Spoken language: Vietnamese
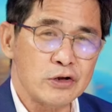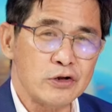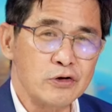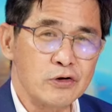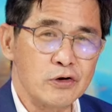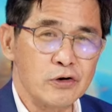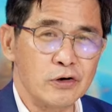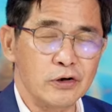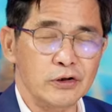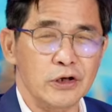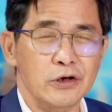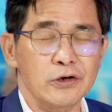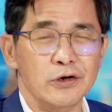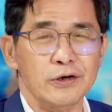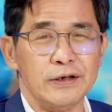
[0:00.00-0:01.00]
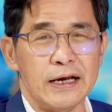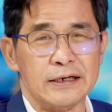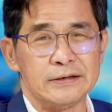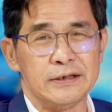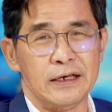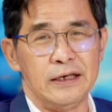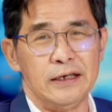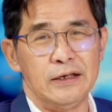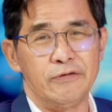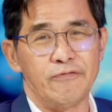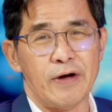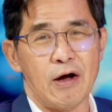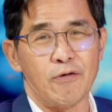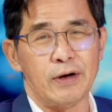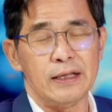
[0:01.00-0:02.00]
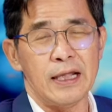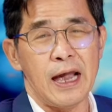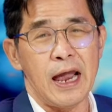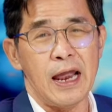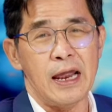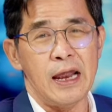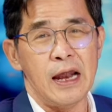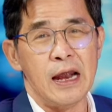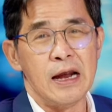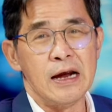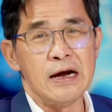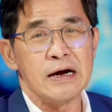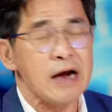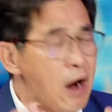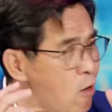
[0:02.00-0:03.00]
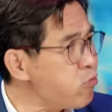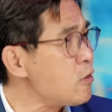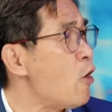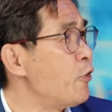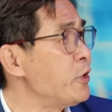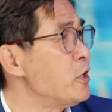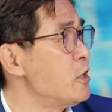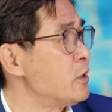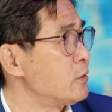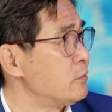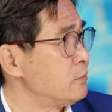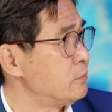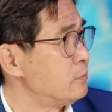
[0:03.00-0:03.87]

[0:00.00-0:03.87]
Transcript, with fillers: đưa những người nhạc sĩ vào cái thế không đổi được